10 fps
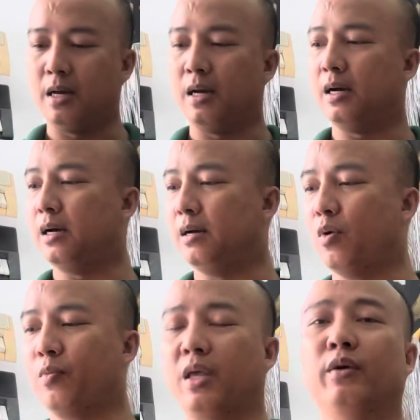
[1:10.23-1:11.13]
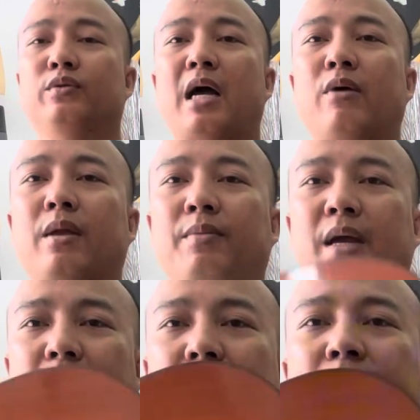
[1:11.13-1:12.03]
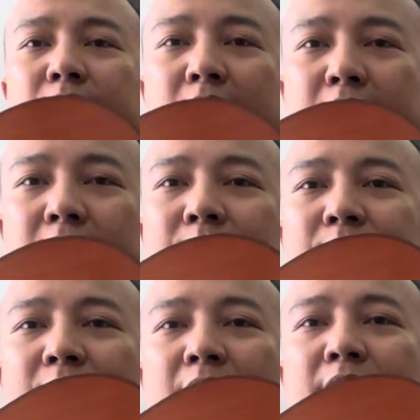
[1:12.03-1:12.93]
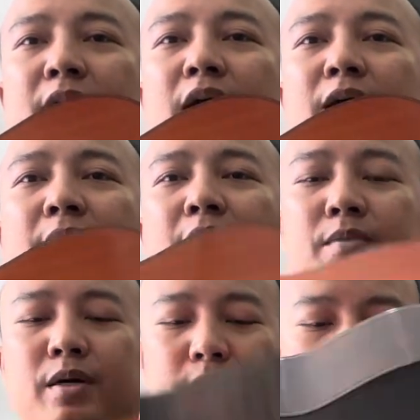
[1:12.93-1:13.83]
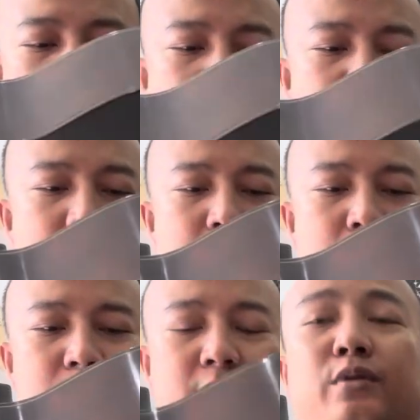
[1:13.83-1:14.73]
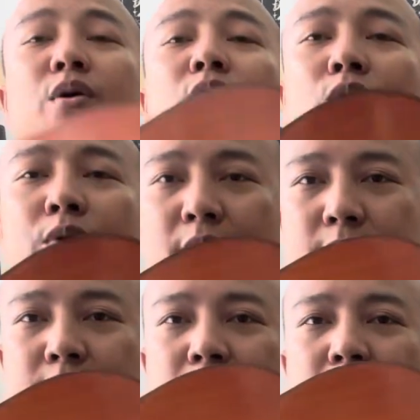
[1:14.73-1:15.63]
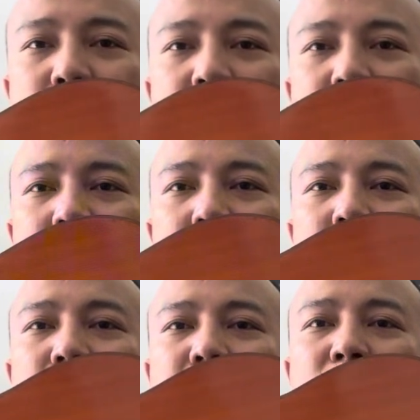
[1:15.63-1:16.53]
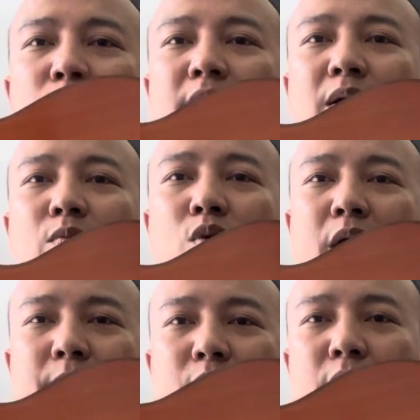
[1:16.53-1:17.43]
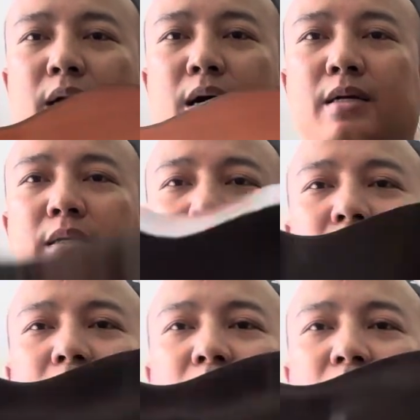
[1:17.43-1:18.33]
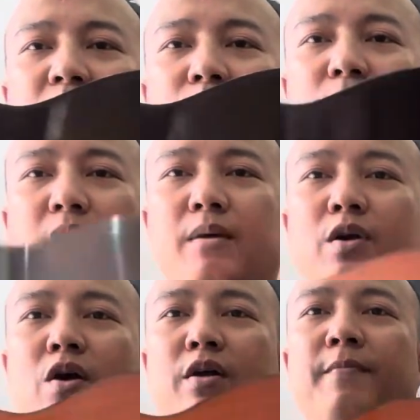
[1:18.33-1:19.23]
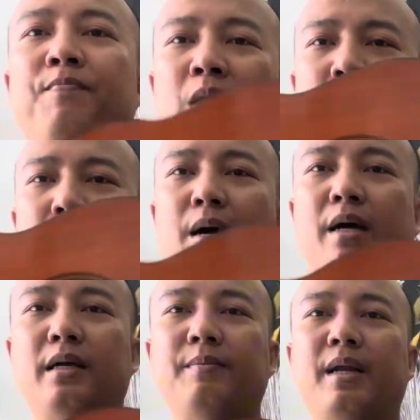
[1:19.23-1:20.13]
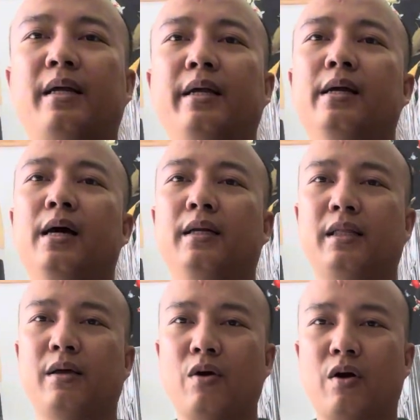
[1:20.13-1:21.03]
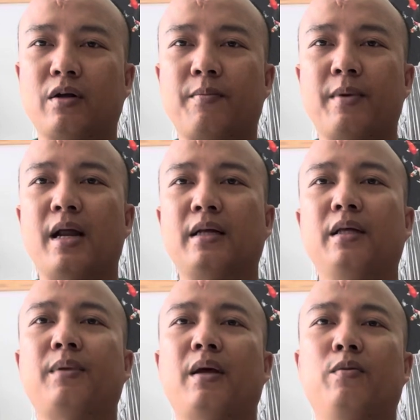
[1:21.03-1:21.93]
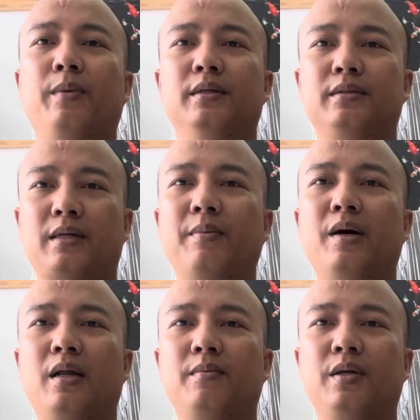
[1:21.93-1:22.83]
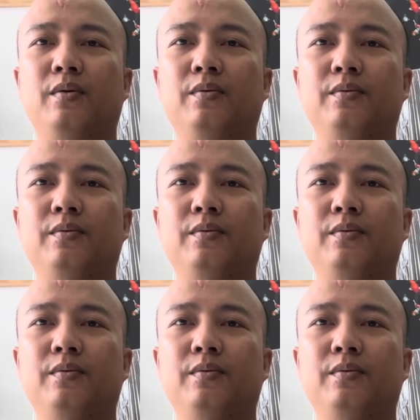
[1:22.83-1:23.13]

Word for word: à, 1 triệu 600 ngàn đèn Yamaha G70D sản xuất của Nhật nha anh em nha rồi mình sẽ quay tổng quan mình quay gần test cần phím cho anh em coi mời anh em đăng ký kênh để theo dõi các bài đăng tiếp theo của mình cảm ơn anh em nhiều